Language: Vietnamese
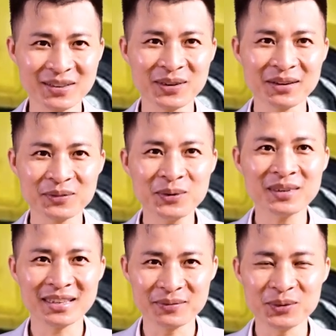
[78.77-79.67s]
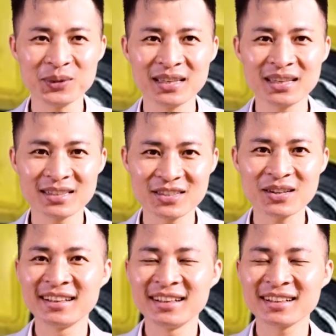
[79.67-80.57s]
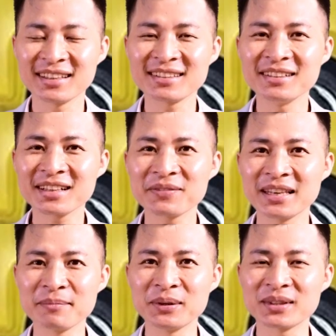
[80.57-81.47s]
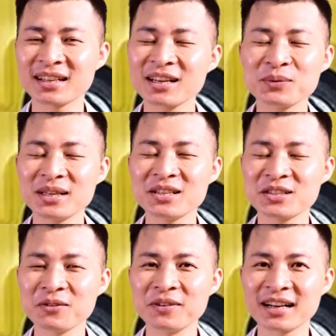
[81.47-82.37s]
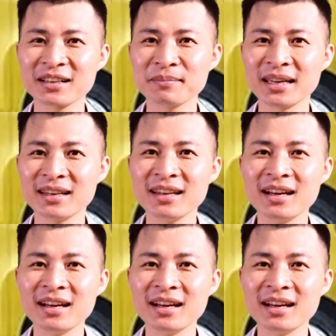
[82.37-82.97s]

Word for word: với hai cửa bên hông và một cửa cốp sau. Không gian nội thất đủ cho năm người ngồi.